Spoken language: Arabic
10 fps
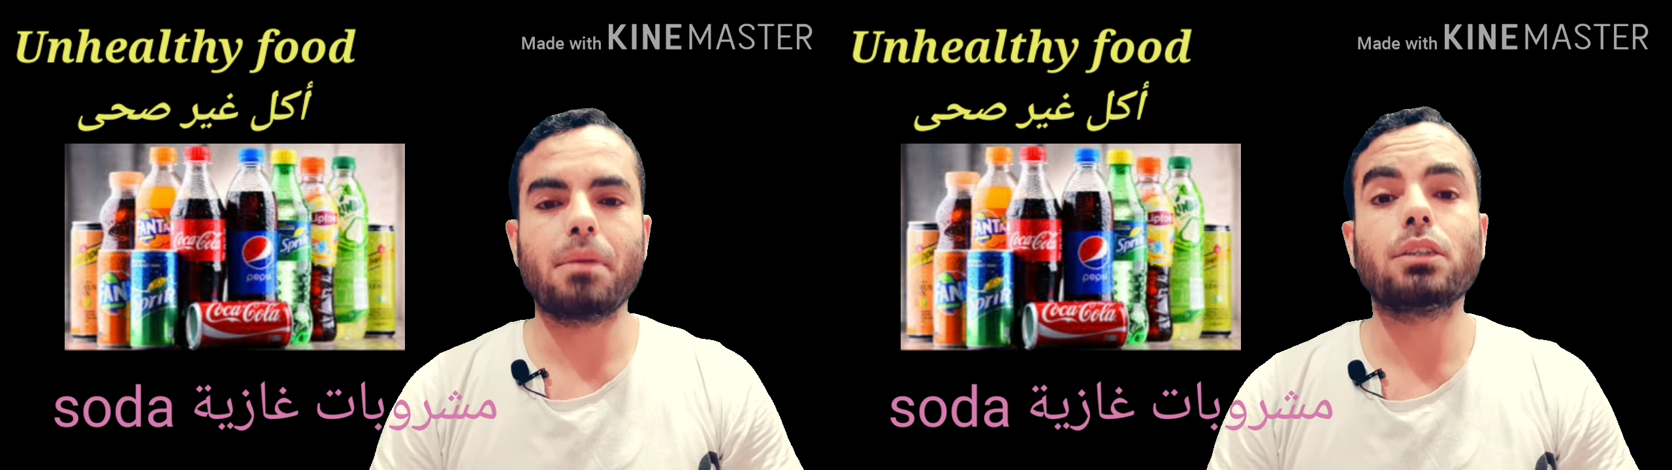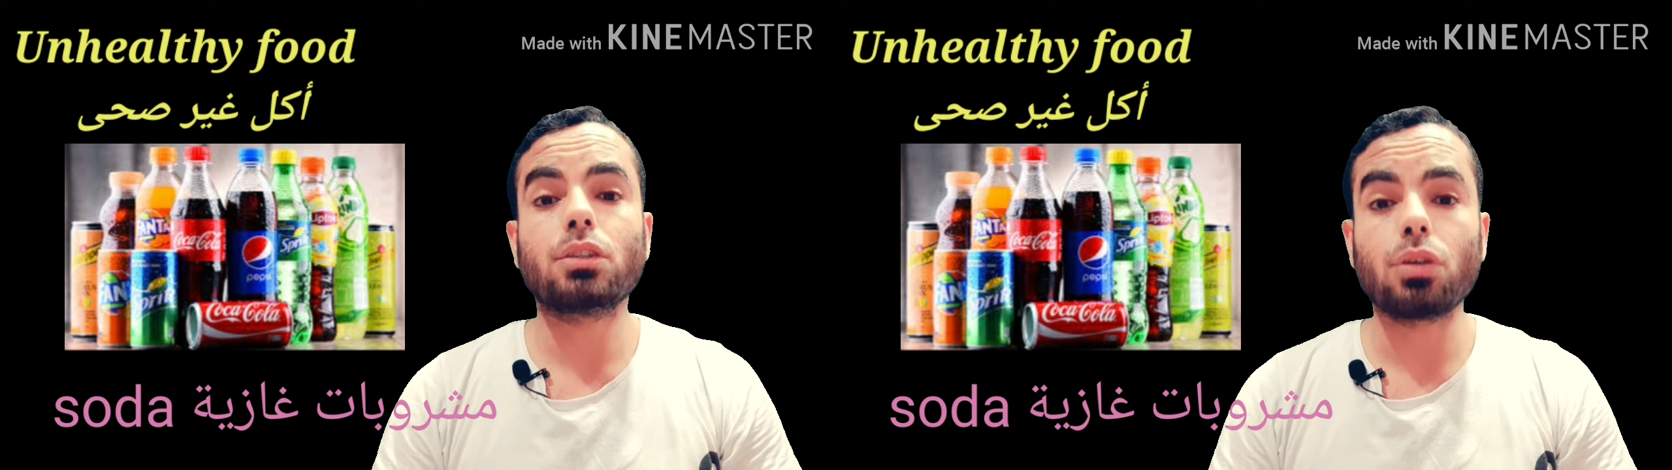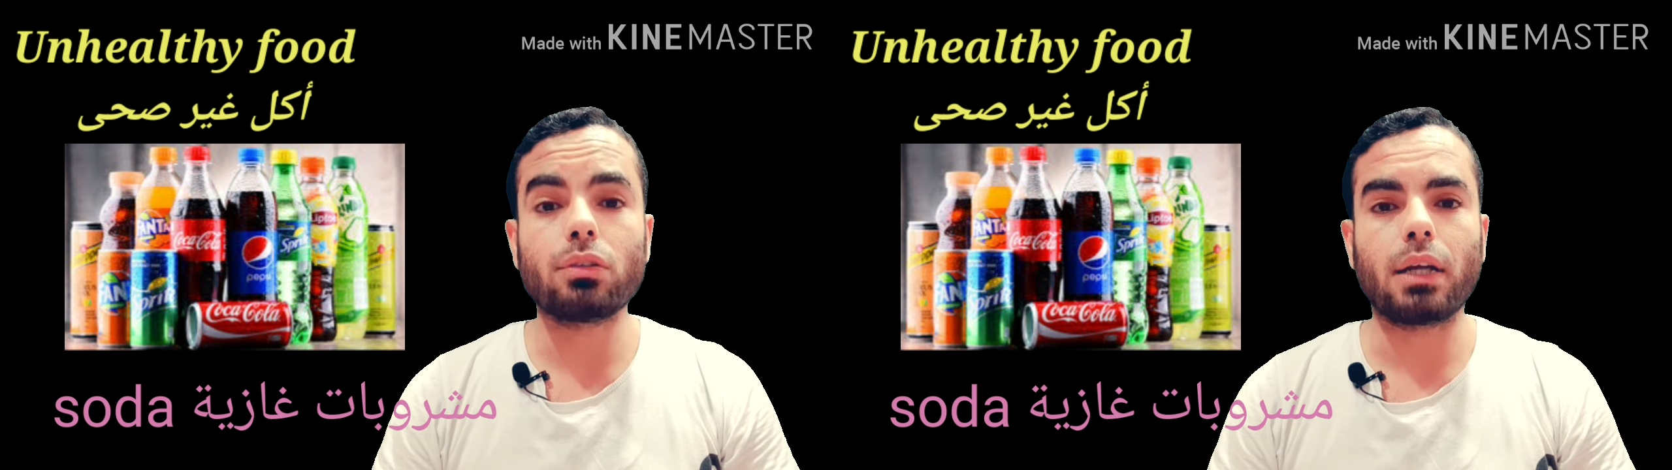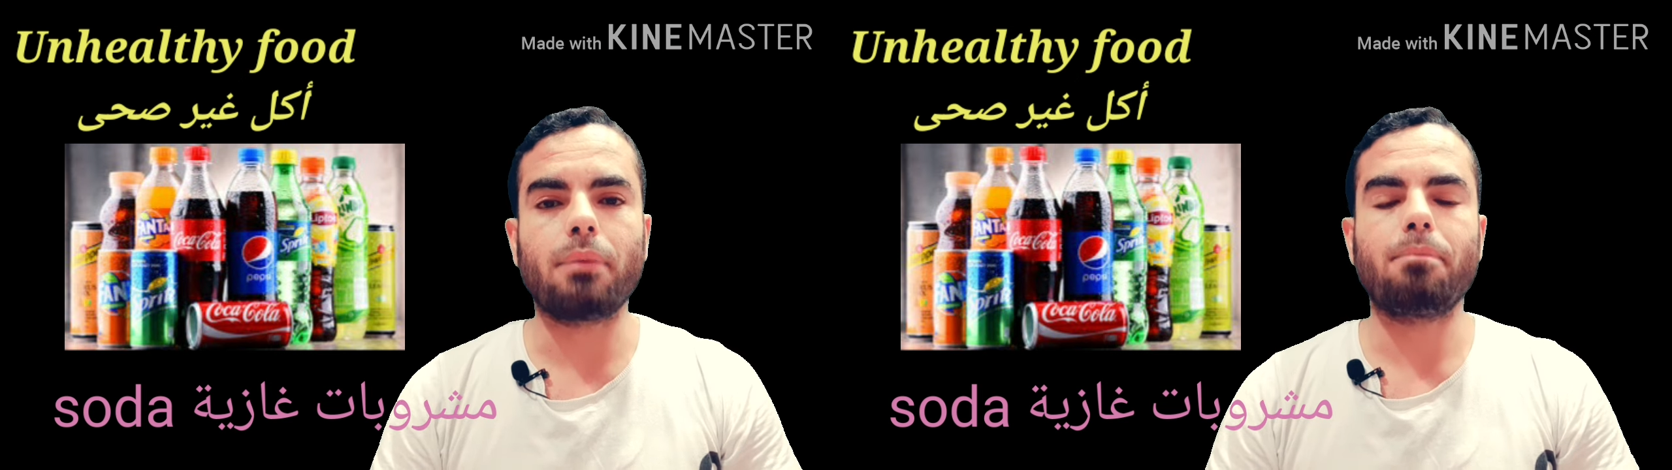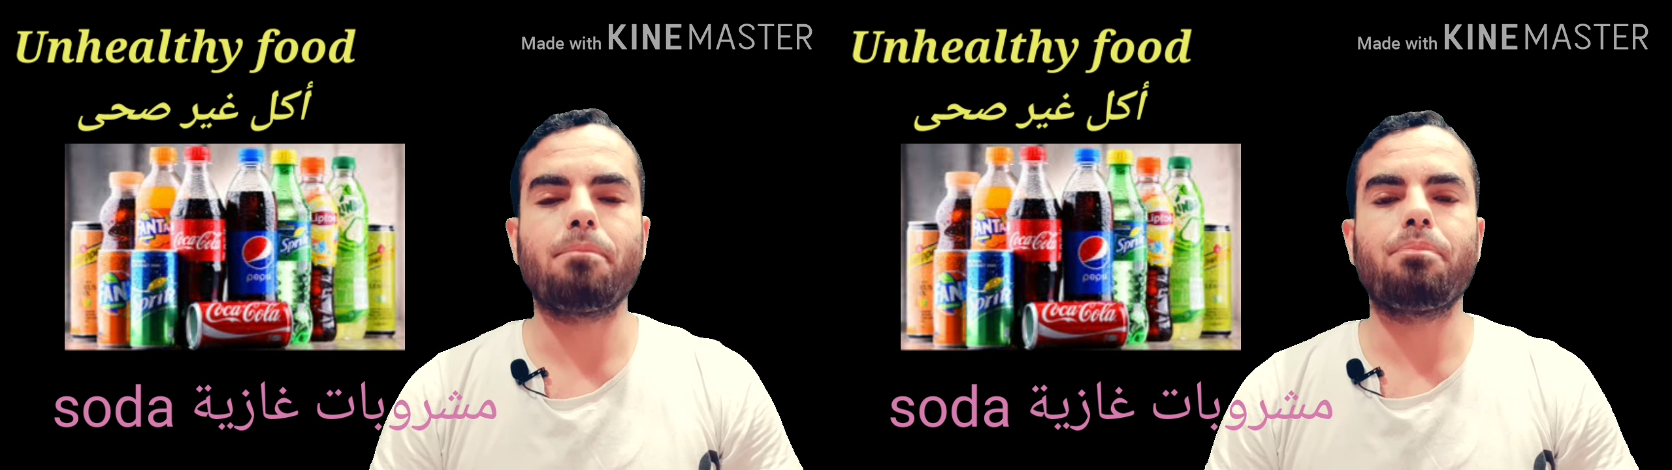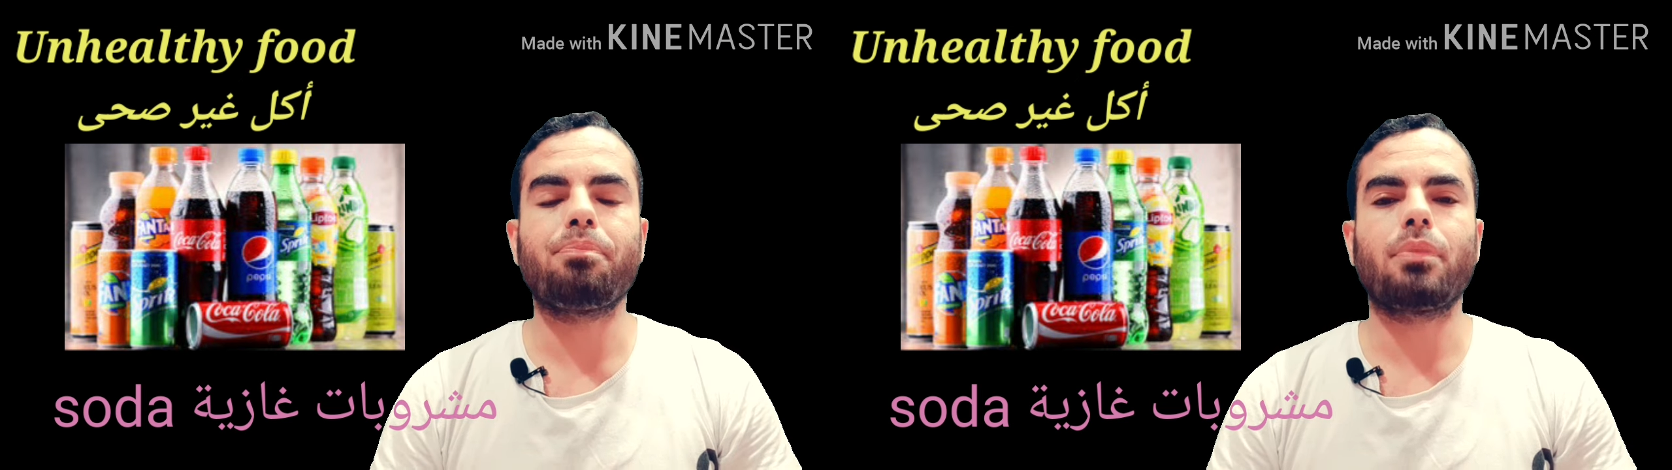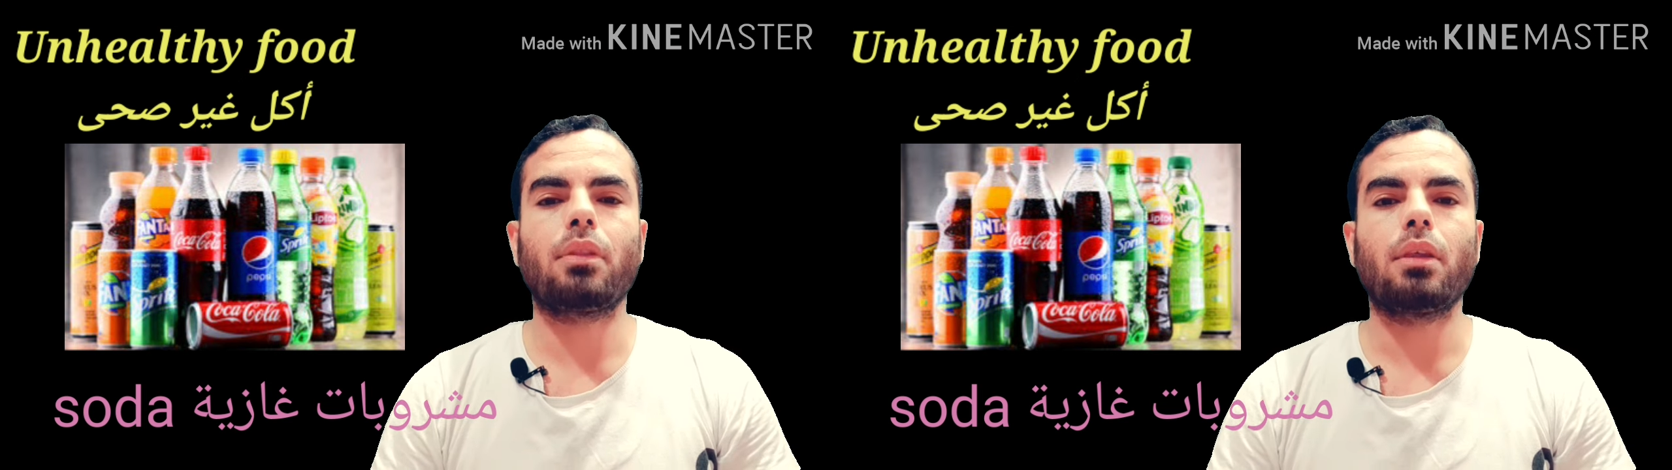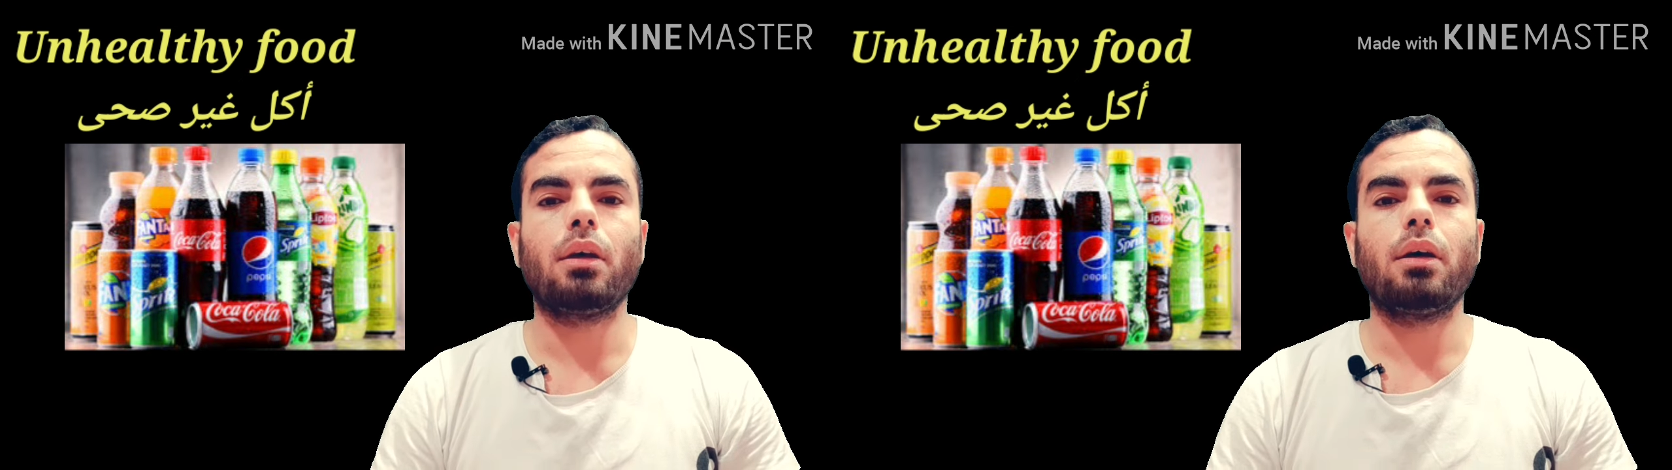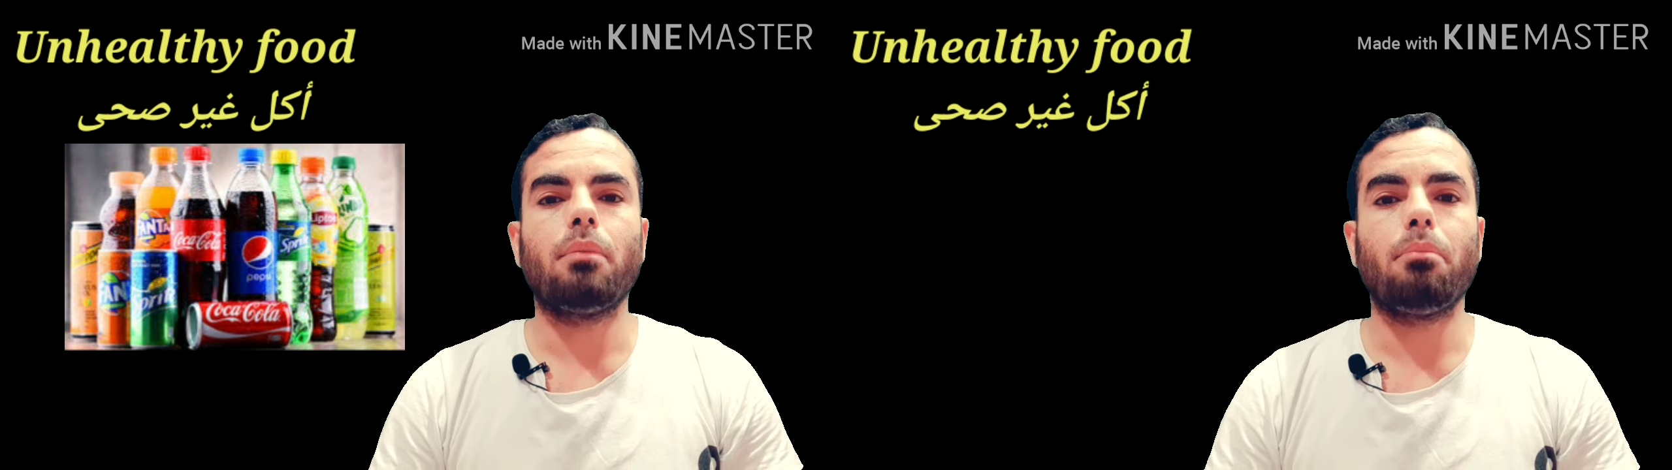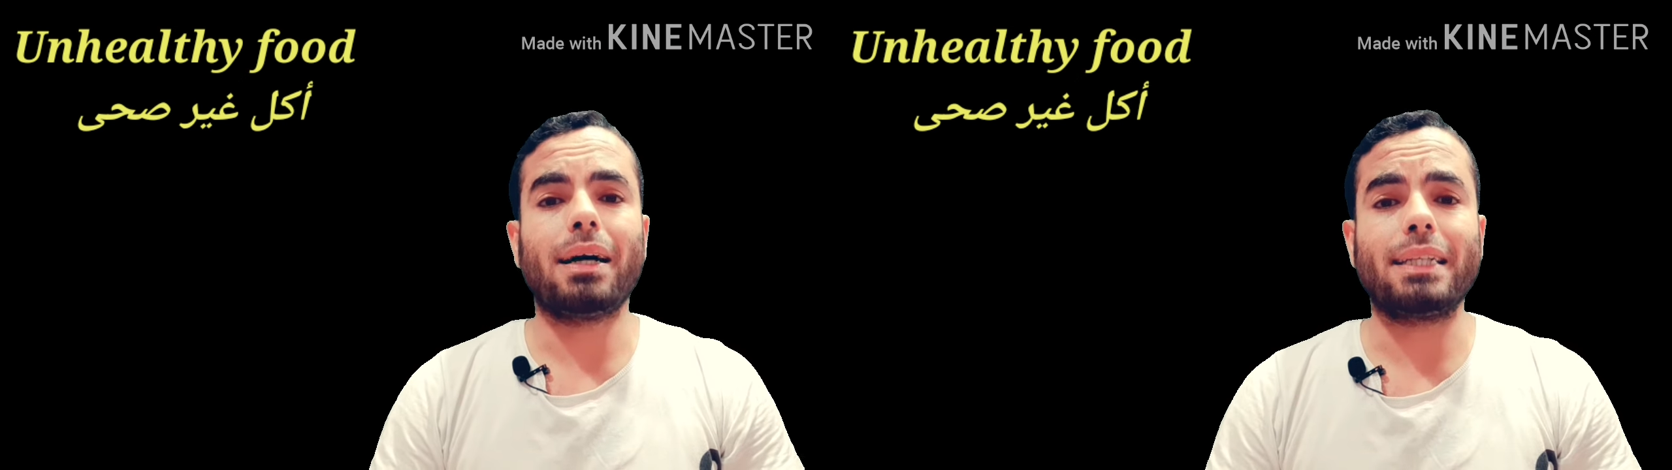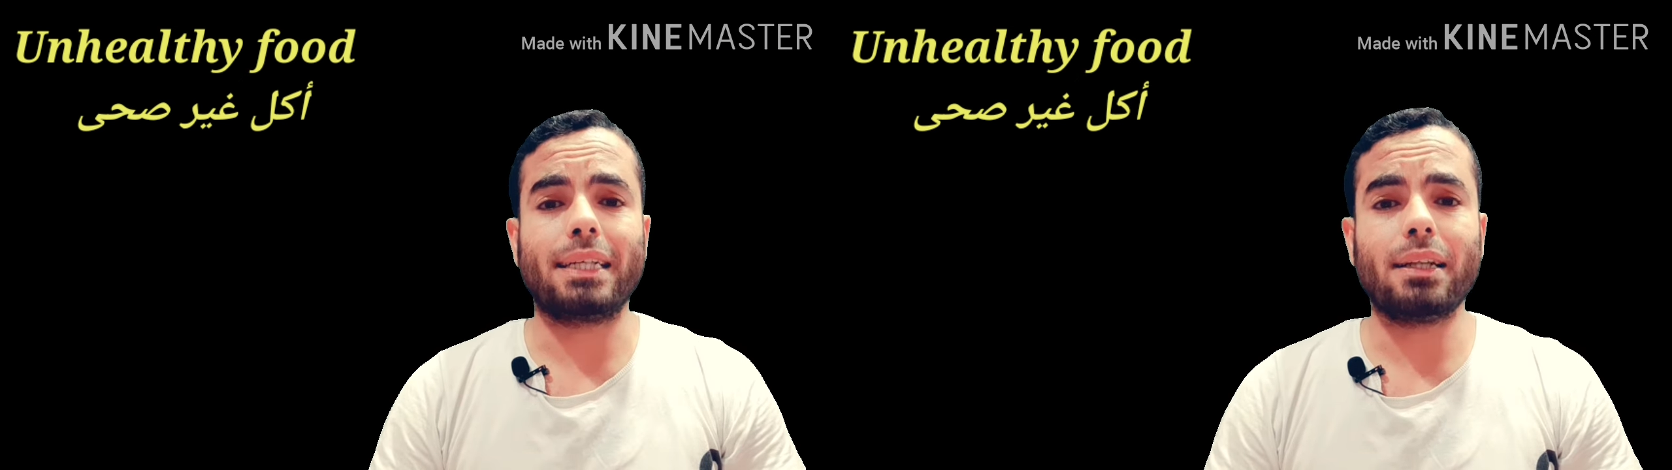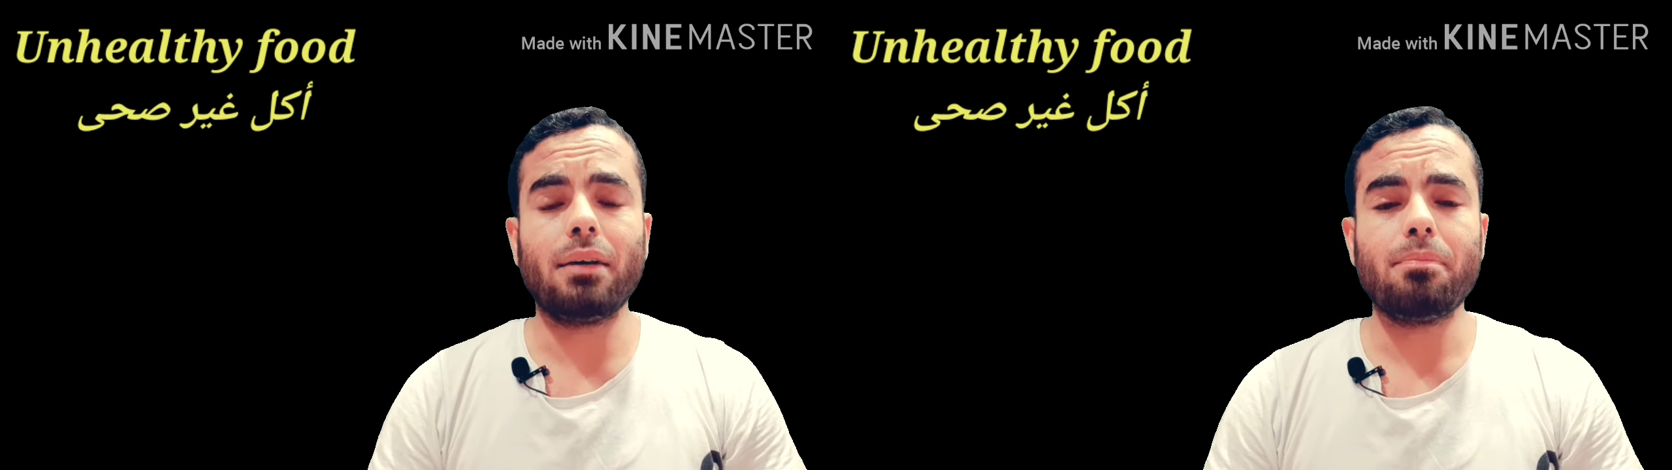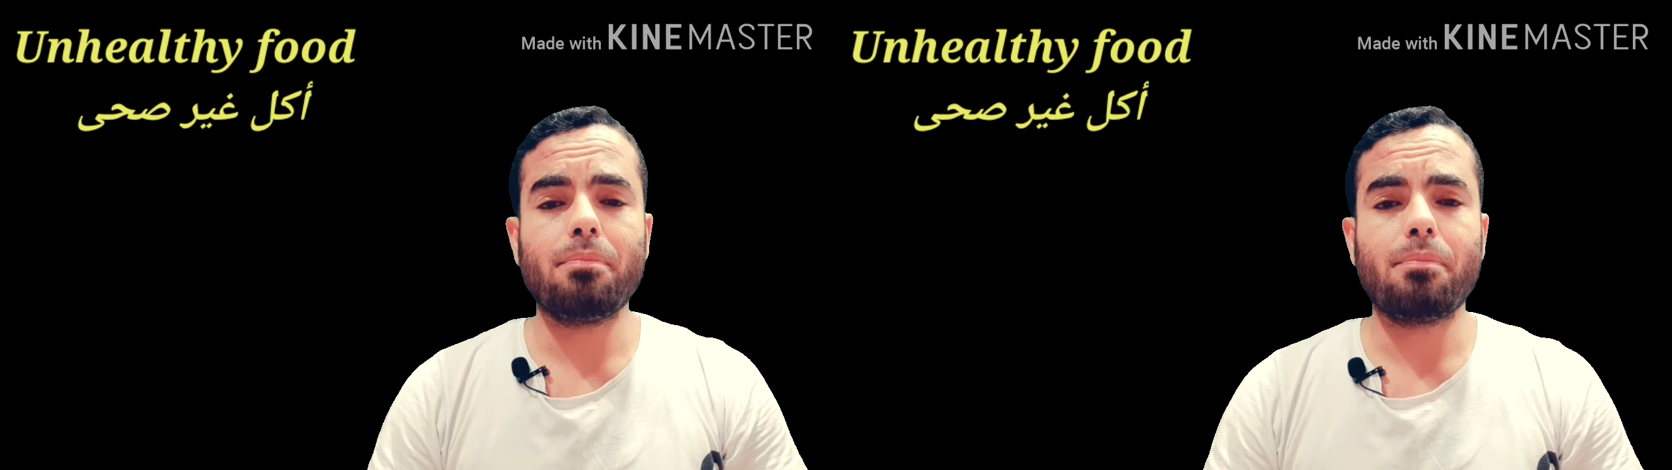سودا بعد كده